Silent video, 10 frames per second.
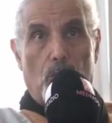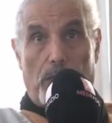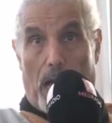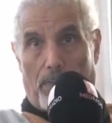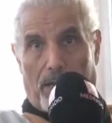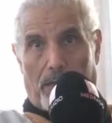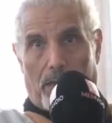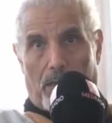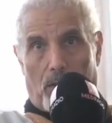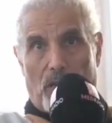مسعمر
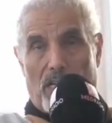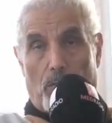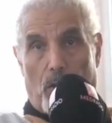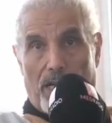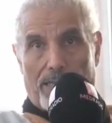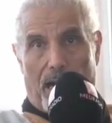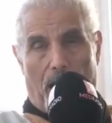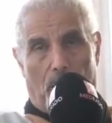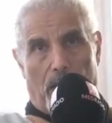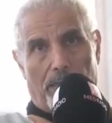ويجب أن
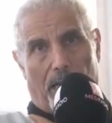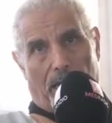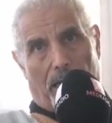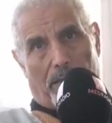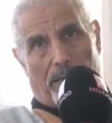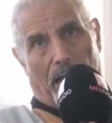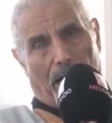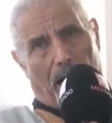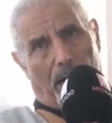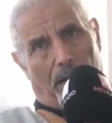نتعاون لتحرير
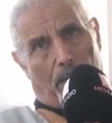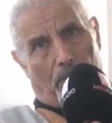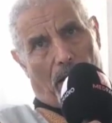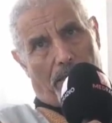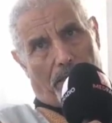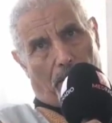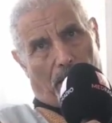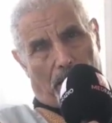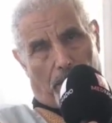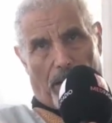الصحراء من
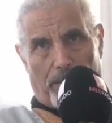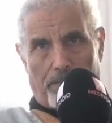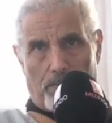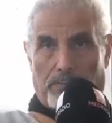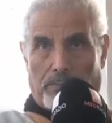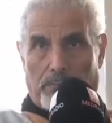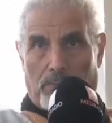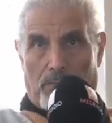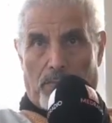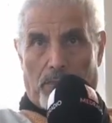الاستعمار الإسباني
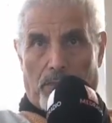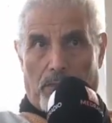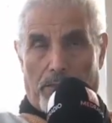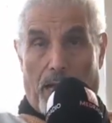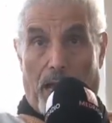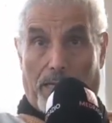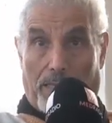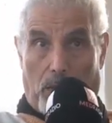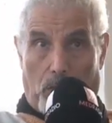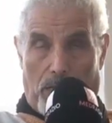
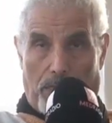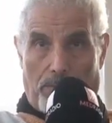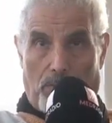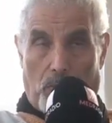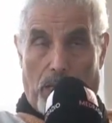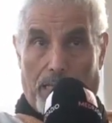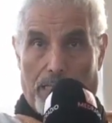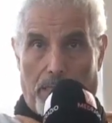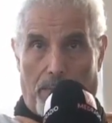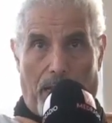تأكد الولي منذ
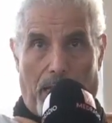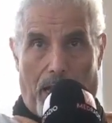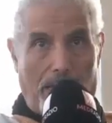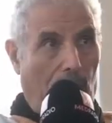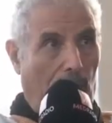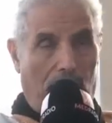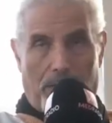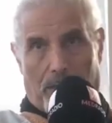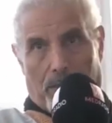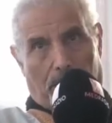ذلك الزمن على أن
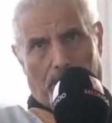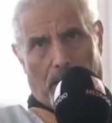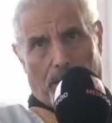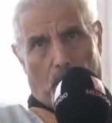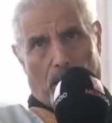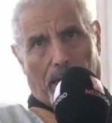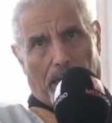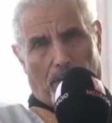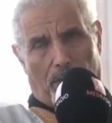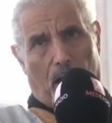ليس هناك
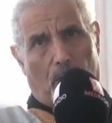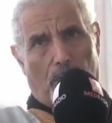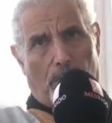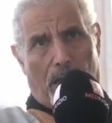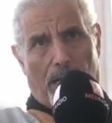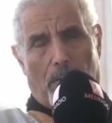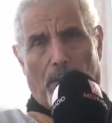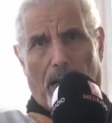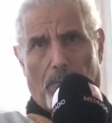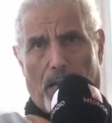تفاهم بأن
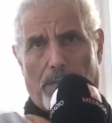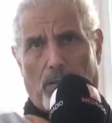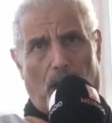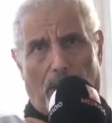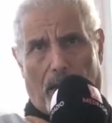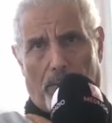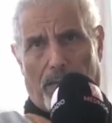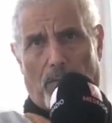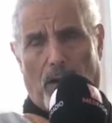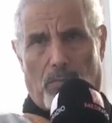المغرب لا الدولة
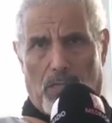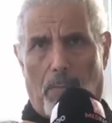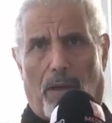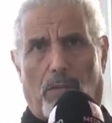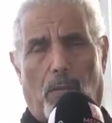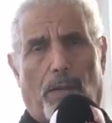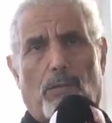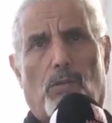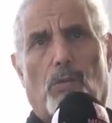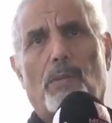المغربية ولا المجتمع
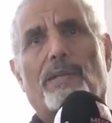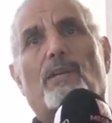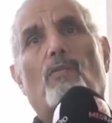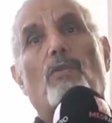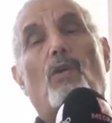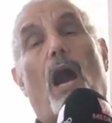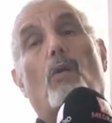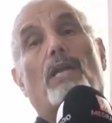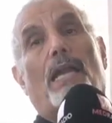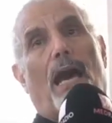المغربي يمكن أن
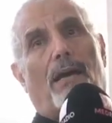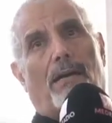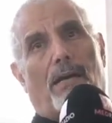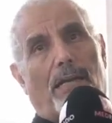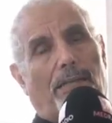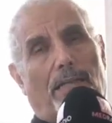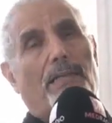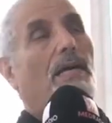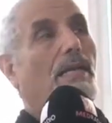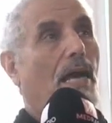يعاوننا لتحرير
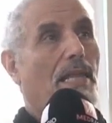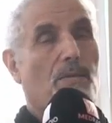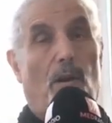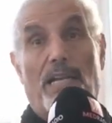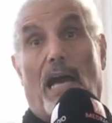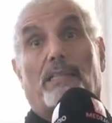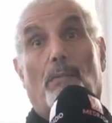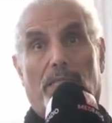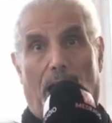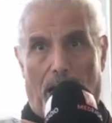لهذا يجب أن
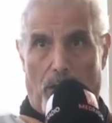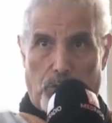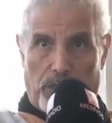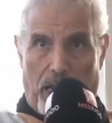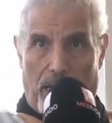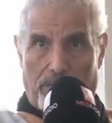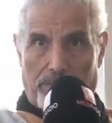نعتمد على أنفسنا